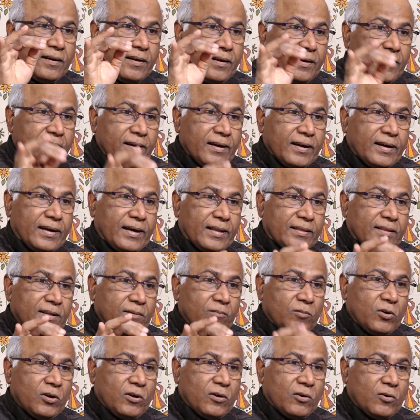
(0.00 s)
ఈయన
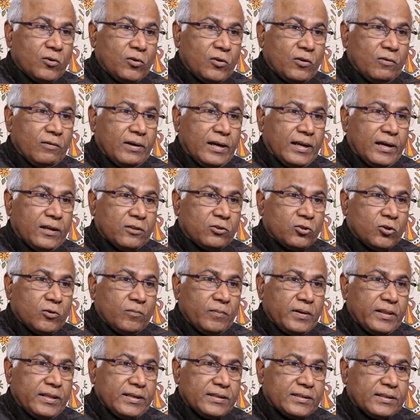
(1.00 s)
గతంలో రెండు వేల
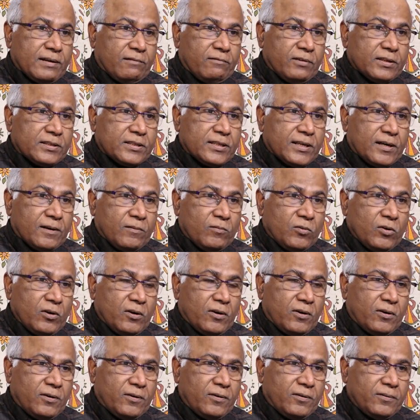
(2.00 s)
తొమ్మిది సంవత్సరంలో